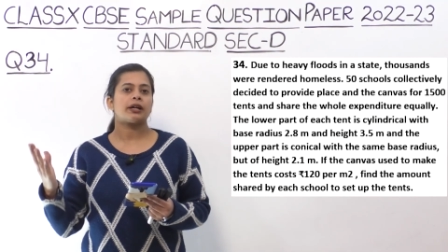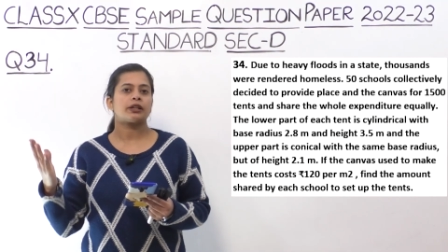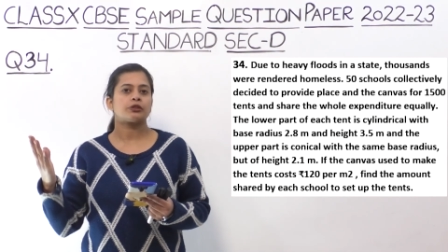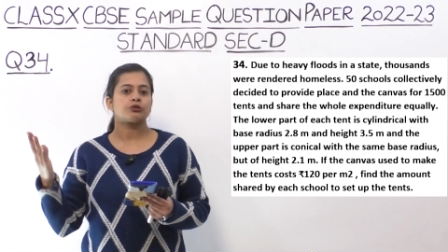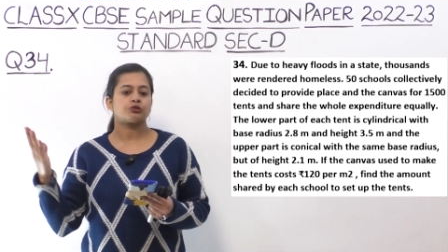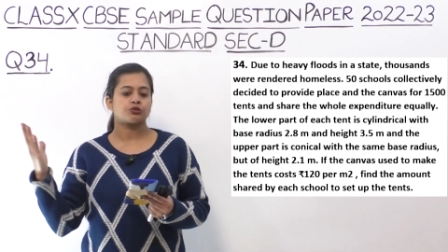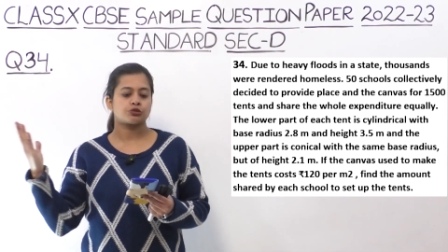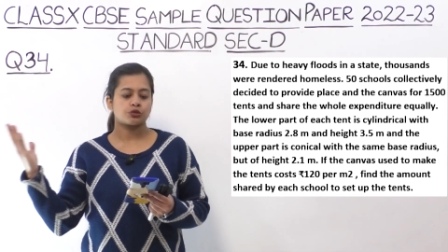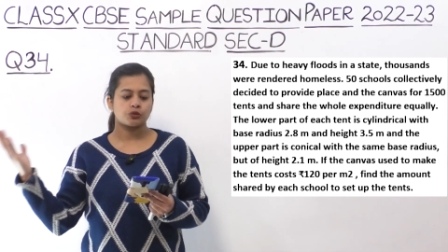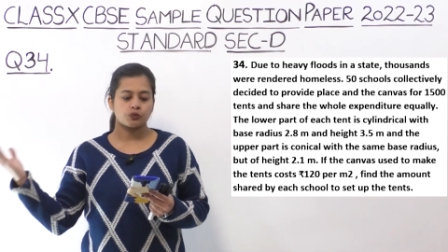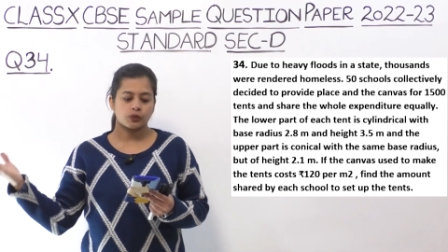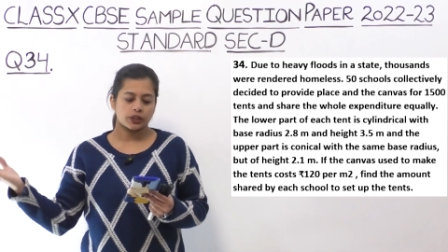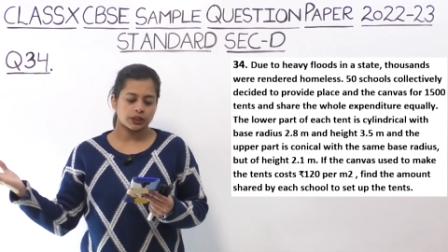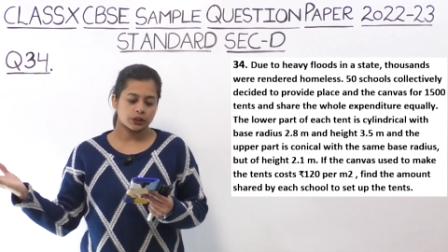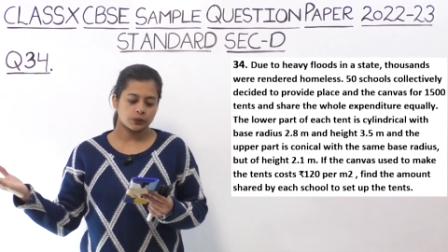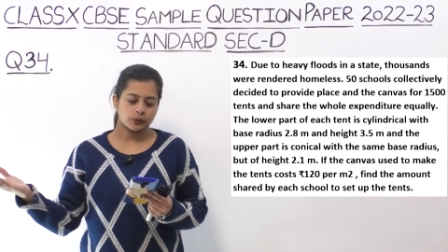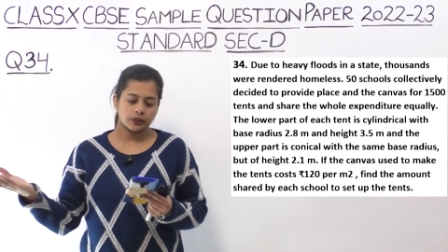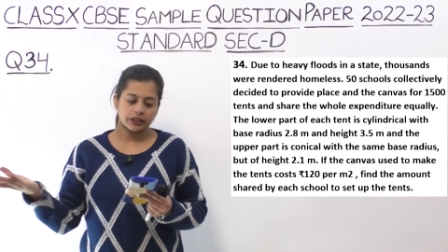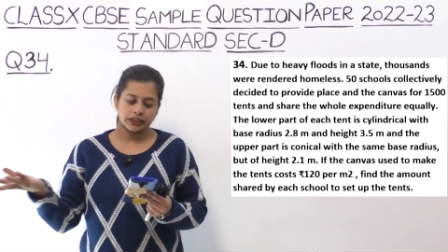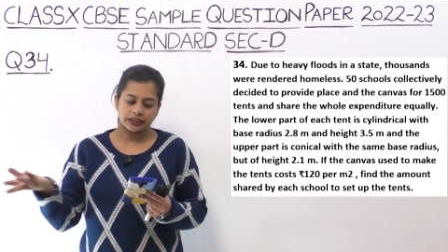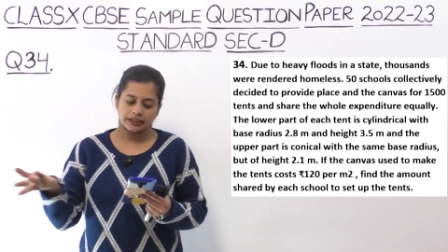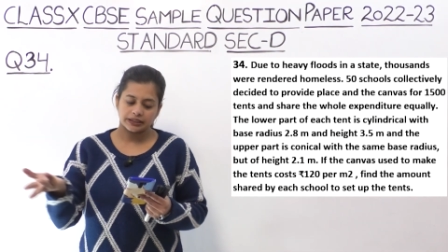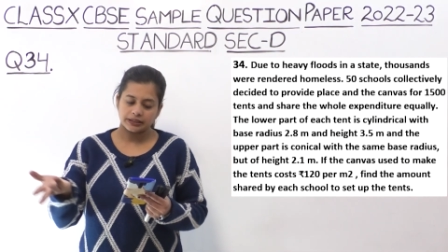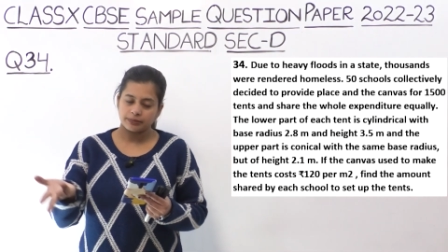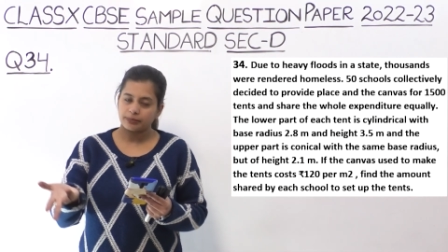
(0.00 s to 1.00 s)
बाद उसको
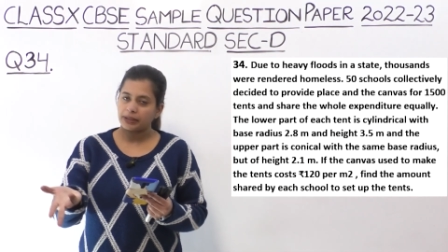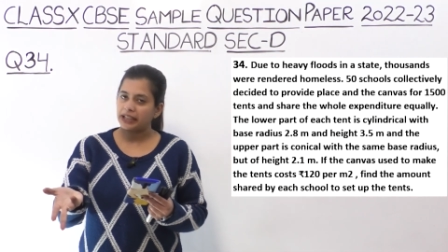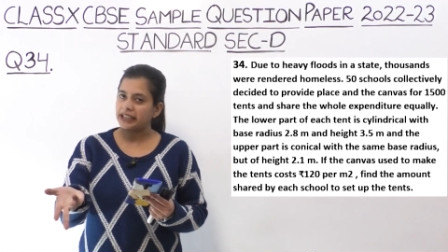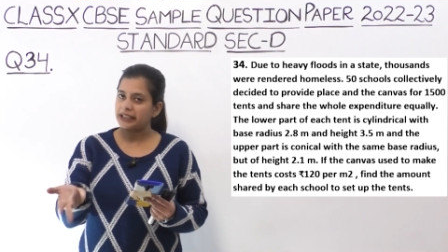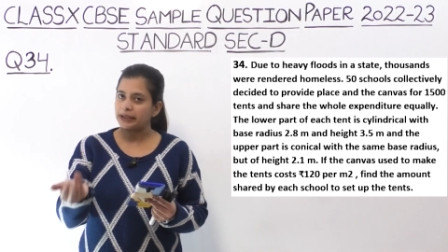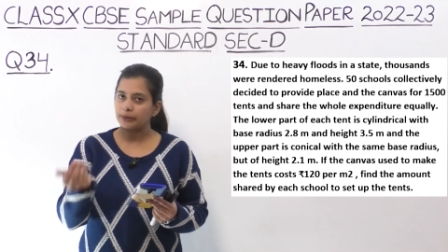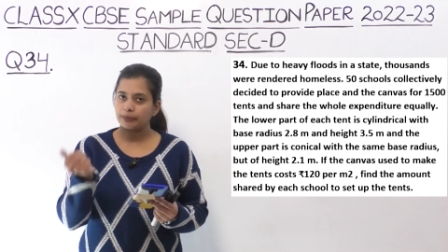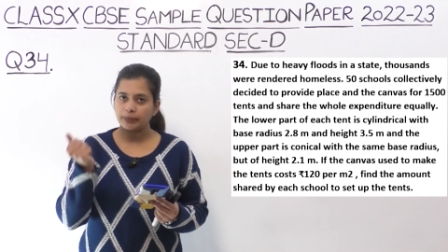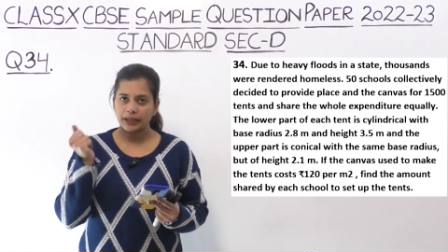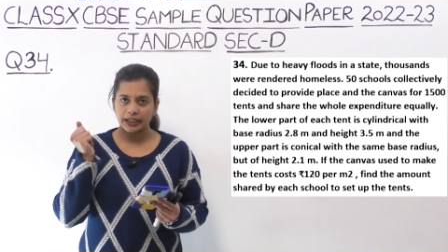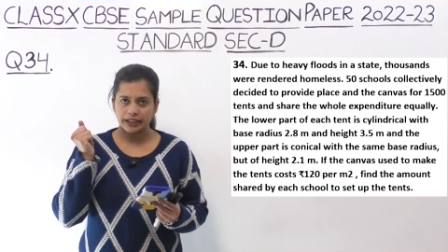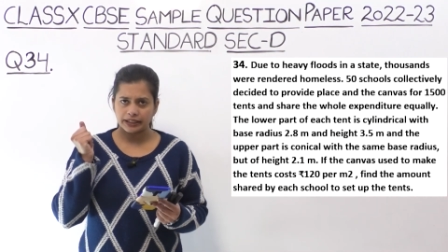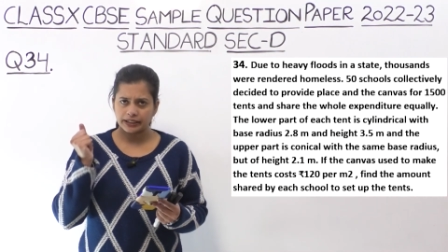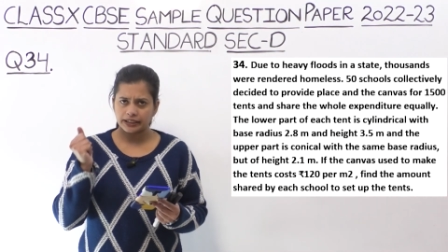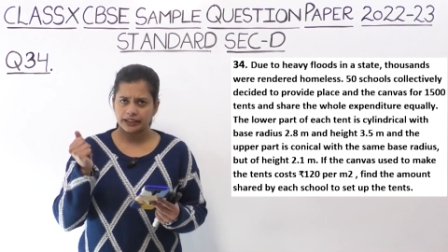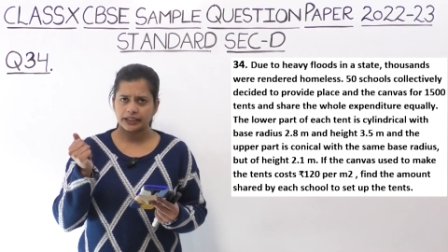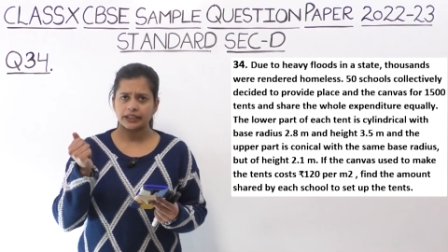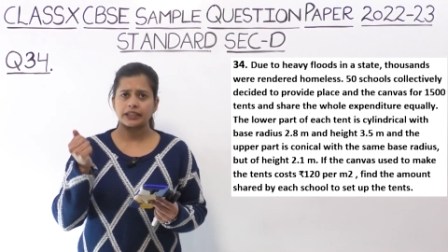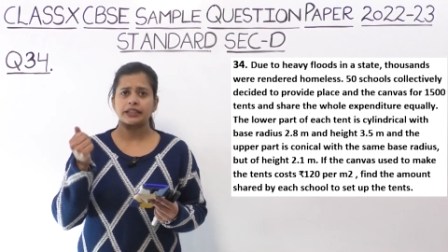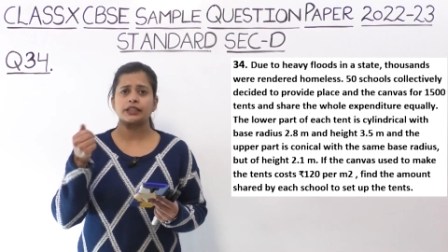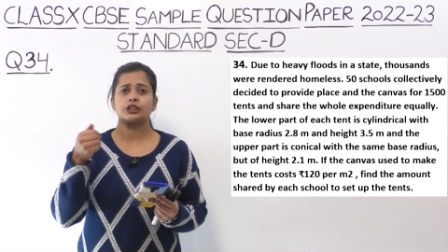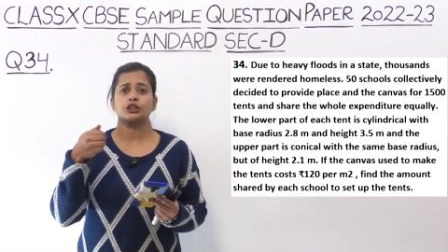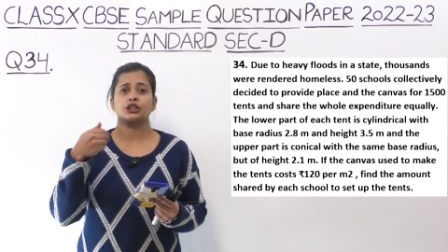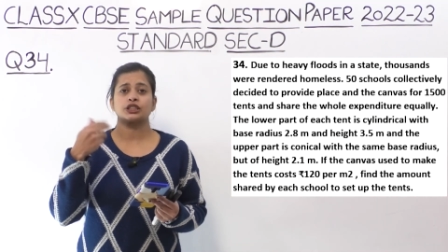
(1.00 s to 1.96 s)
ट्वेंटी से मल्टीप्लाई करें